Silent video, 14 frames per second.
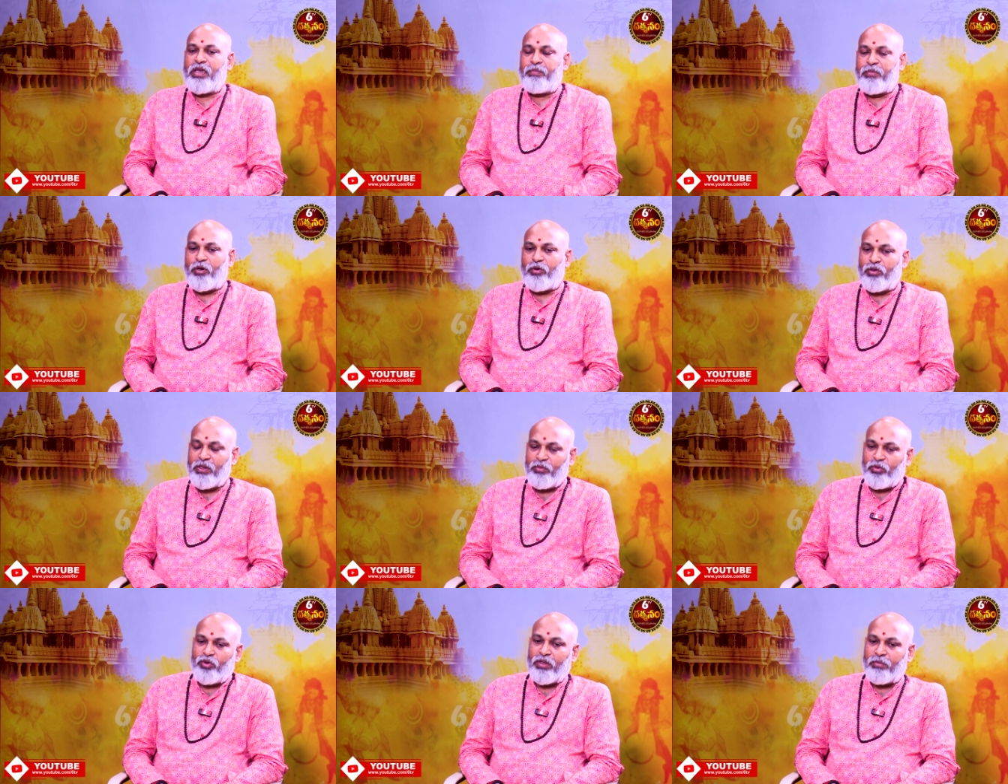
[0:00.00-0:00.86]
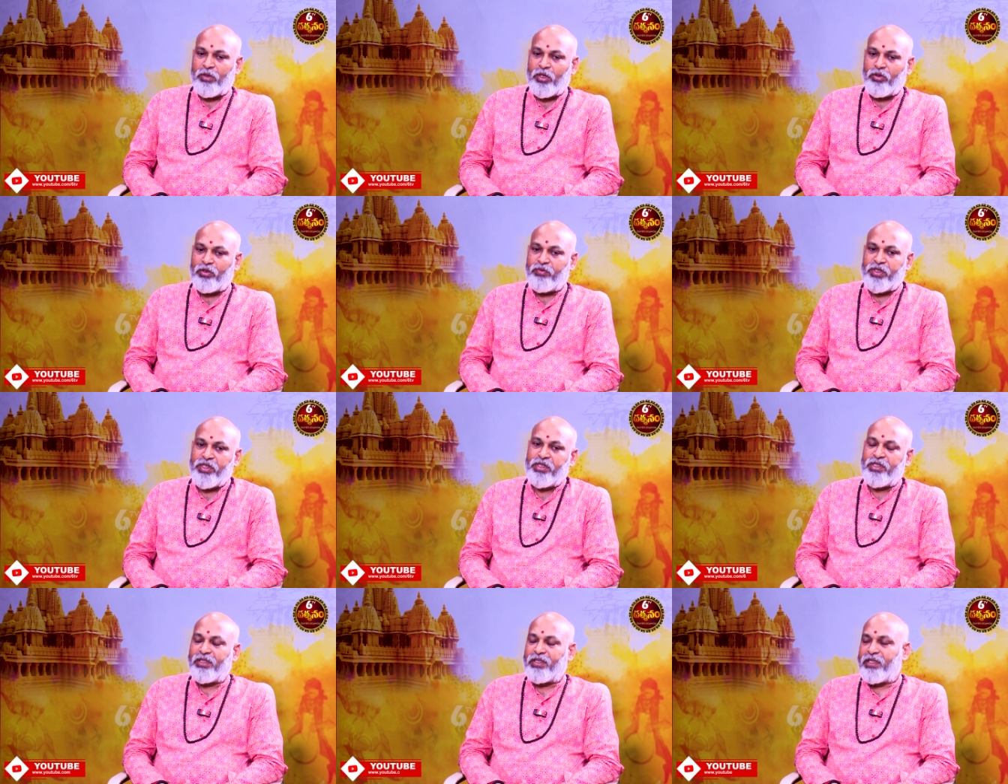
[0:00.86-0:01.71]
ఈ పౌర్ణమికి ఉన్న మరొక
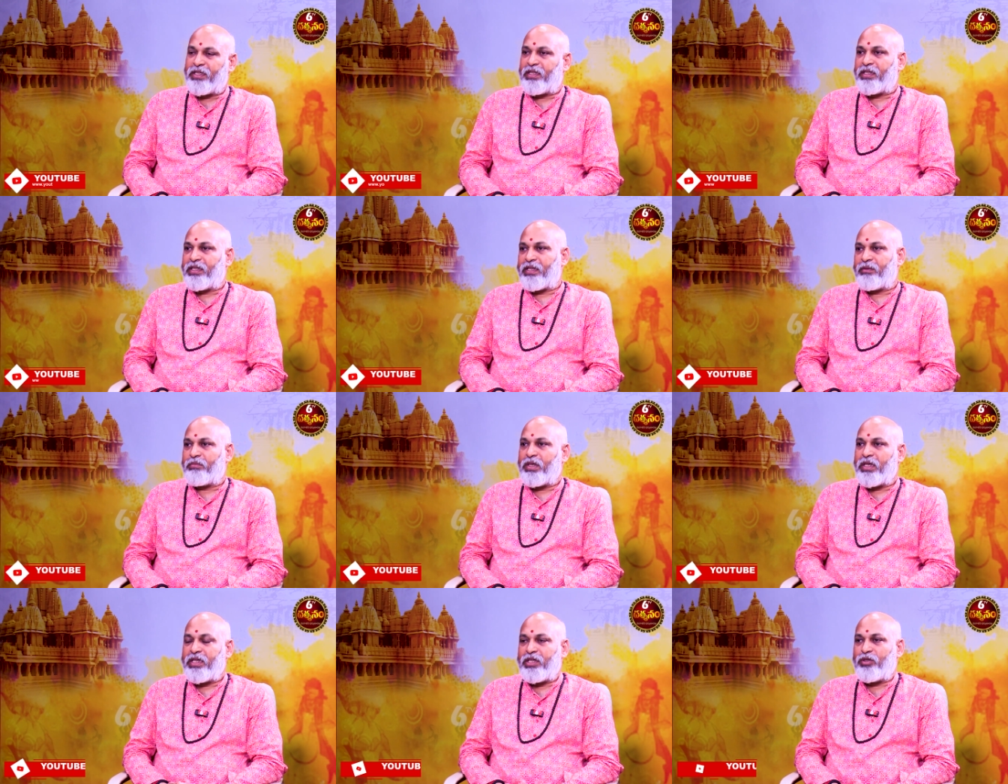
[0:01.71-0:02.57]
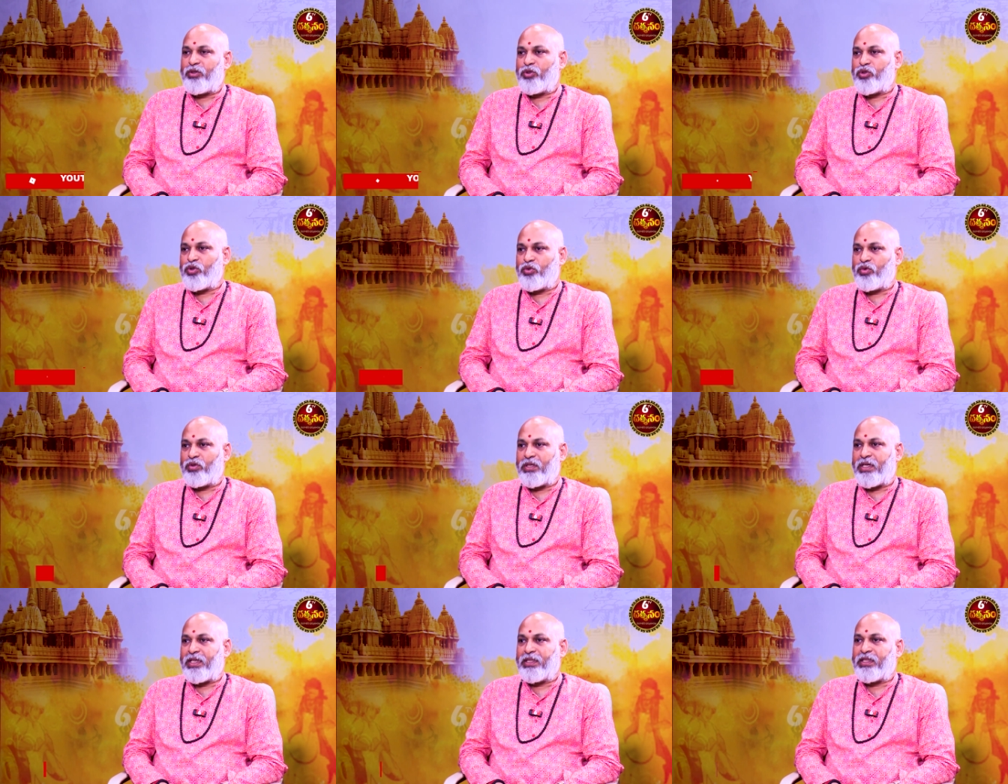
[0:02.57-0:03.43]
విశిష్టత ఏంటంటే అమ్మ ఈ రోజు
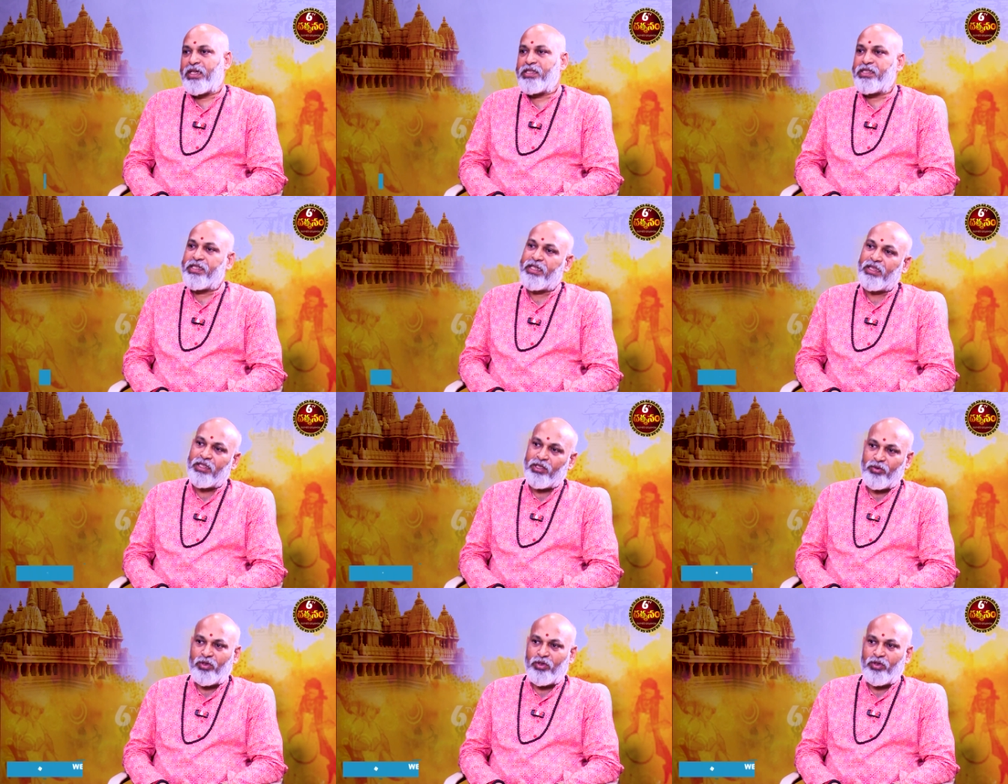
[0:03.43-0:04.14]
లలితా జయంతి